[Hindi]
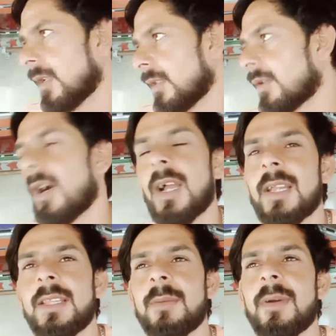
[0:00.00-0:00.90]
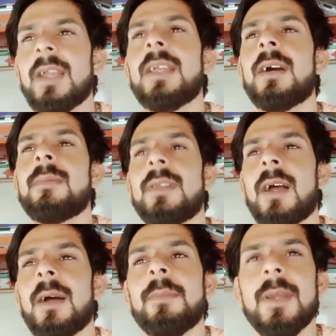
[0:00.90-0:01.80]
तो आगे थे भाई हम
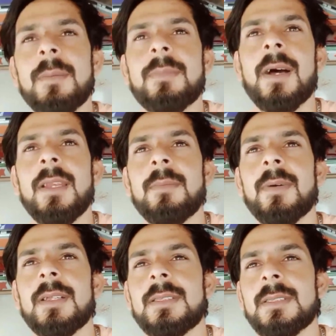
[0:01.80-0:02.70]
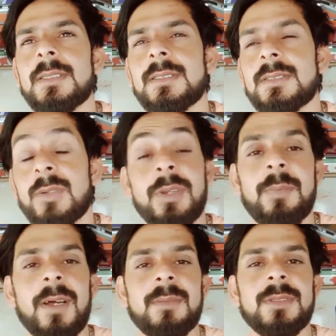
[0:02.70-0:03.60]
यहाँ पे पानीपत
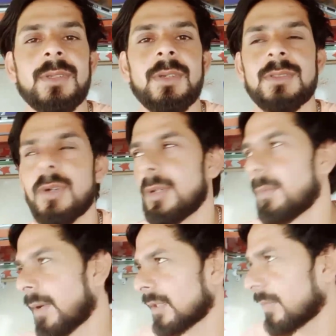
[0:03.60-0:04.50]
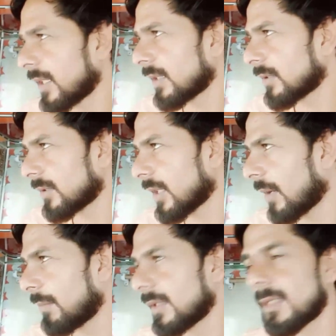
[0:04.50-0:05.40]
सोनीपत में सॉरी सोनीपत में तो
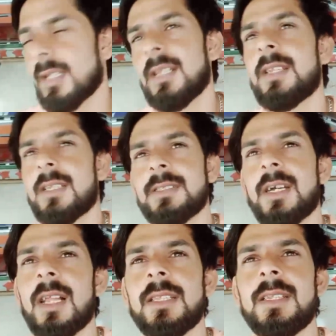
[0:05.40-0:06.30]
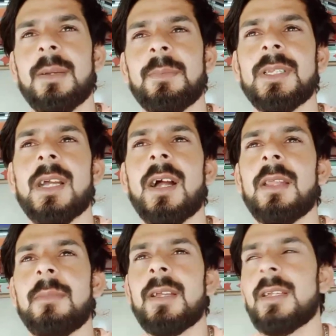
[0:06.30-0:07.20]
यहाँ पे तेल तेल डाल दी अपनी
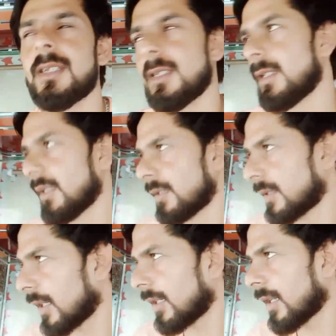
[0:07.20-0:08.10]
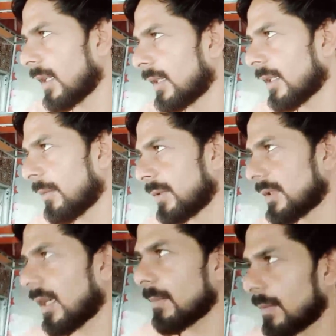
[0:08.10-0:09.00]
गाड़ी में तेल डाल दी
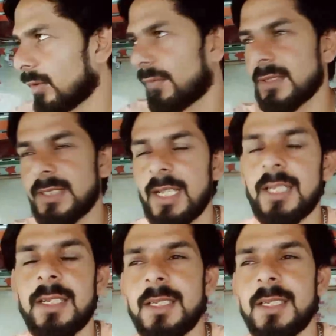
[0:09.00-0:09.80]
अभी यहाँ पे ऑफिस है